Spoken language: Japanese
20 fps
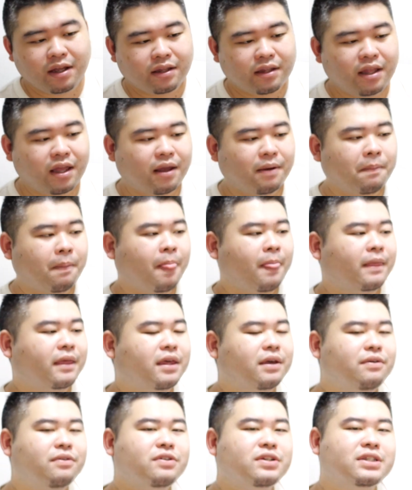で、
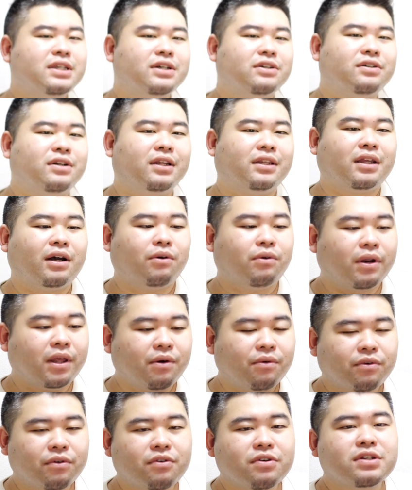寄付してくれたお
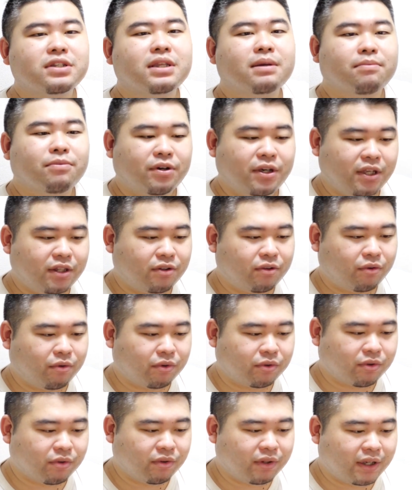礼を用意してもいいという
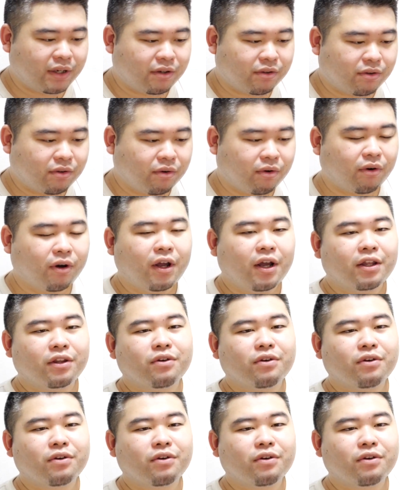ことになると、